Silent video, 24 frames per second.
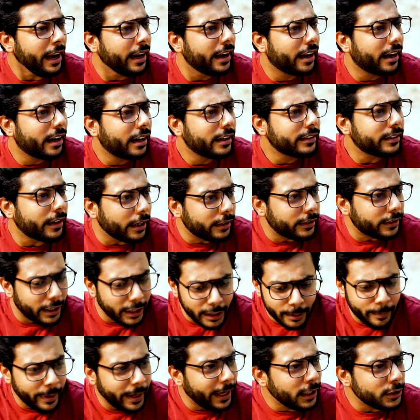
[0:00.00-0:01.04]
है
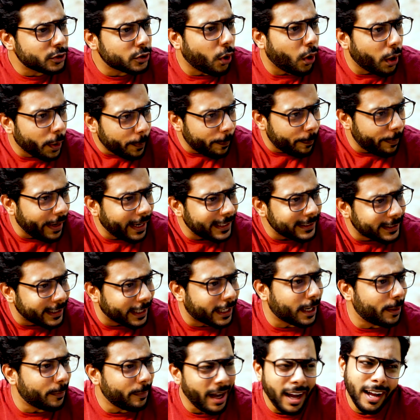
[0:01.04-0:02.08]
टट्टी बेच और पैसे
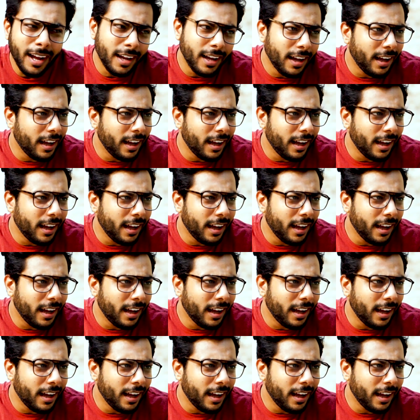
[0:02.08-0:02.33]
कमा